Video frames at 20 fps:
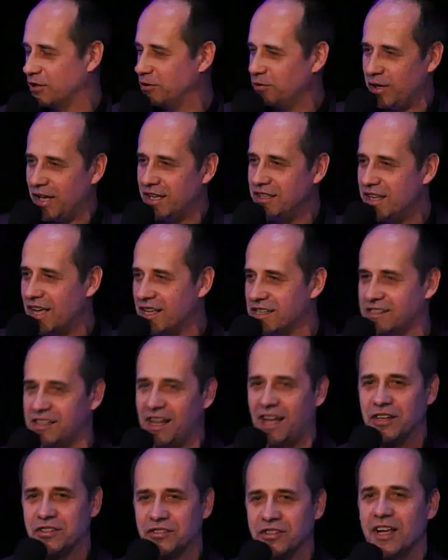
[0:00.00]
której nie
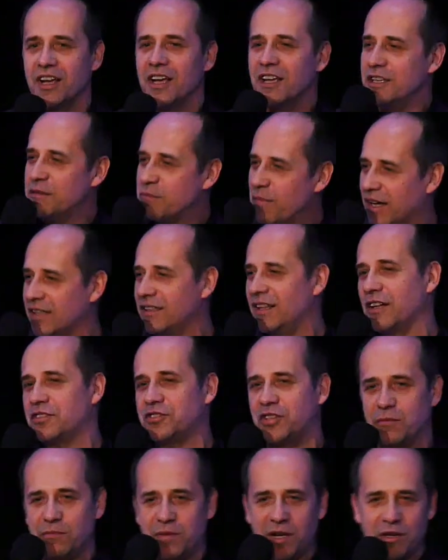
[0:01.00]
znasz i ma dla
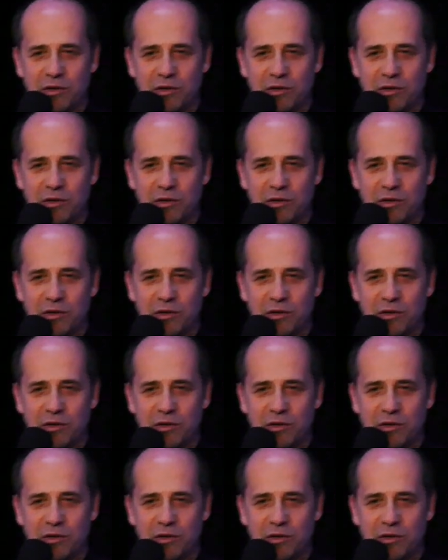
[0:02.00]
ciebie